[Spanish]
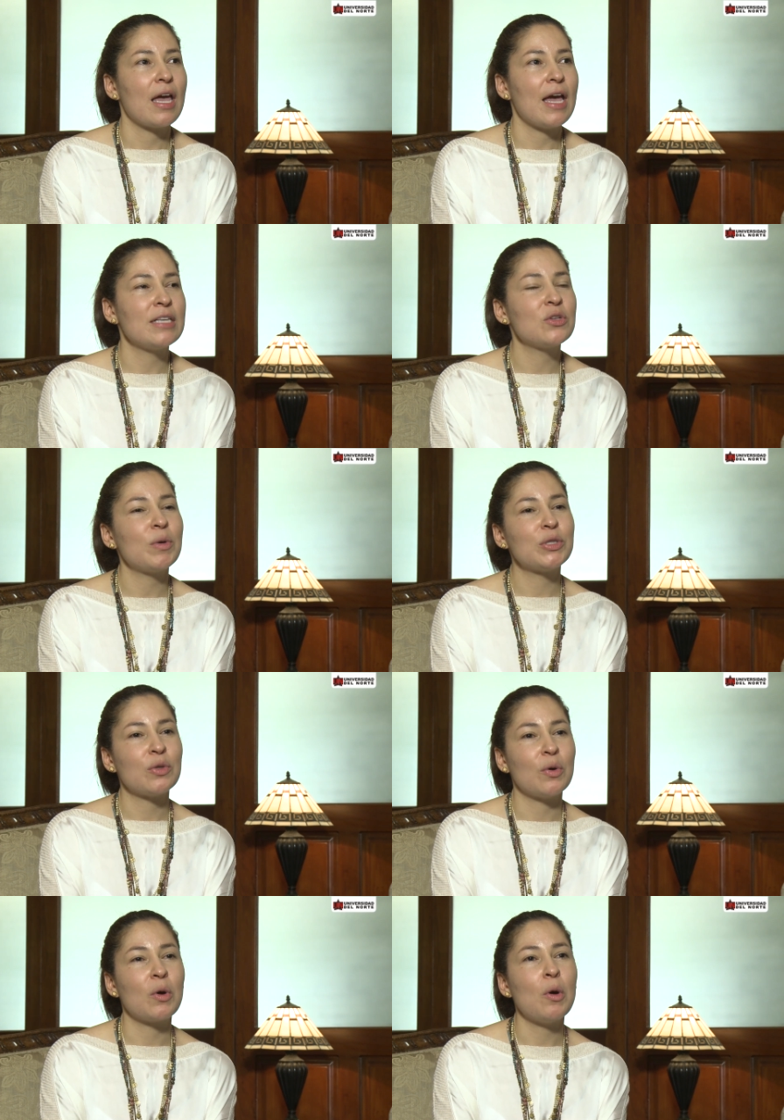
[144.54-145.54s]
es sobre
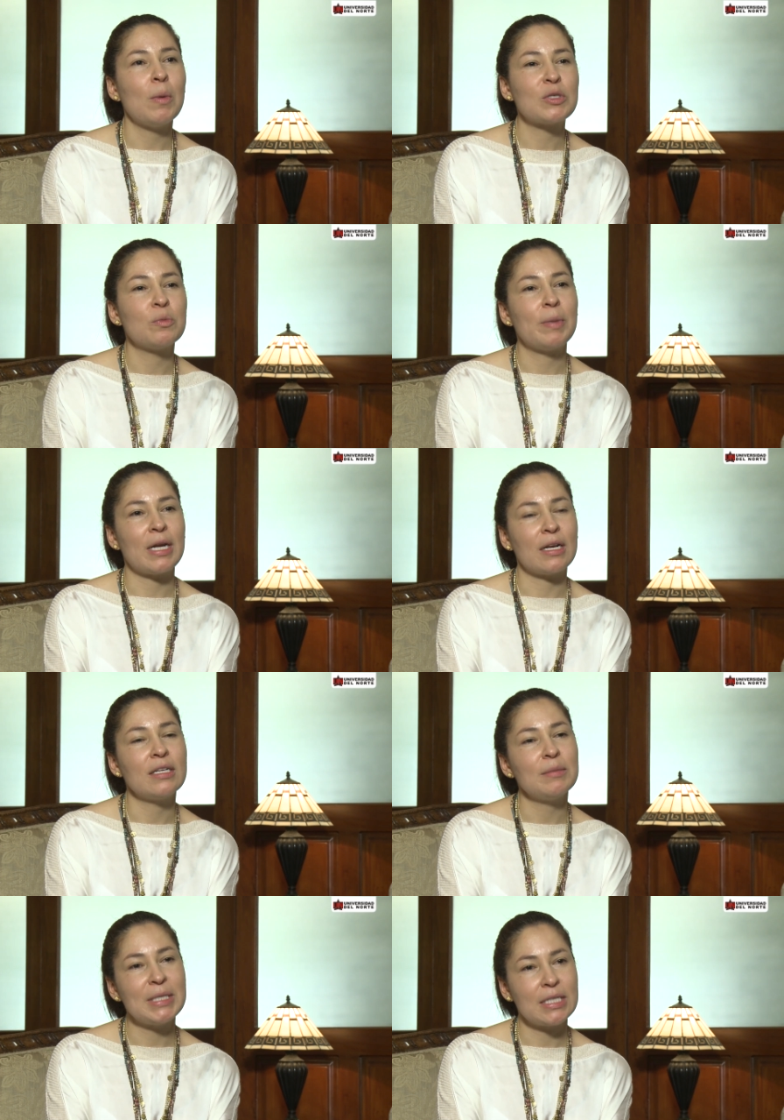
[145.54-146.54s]
todo como a superar
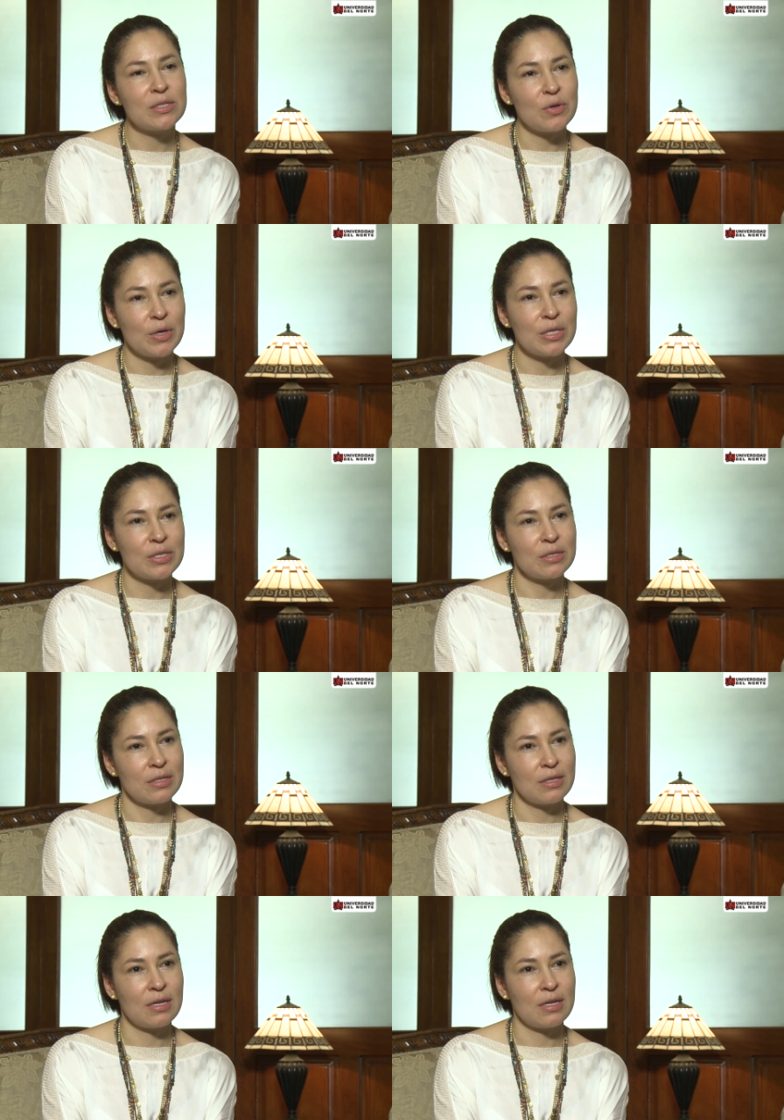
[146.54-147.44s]
las limitaciones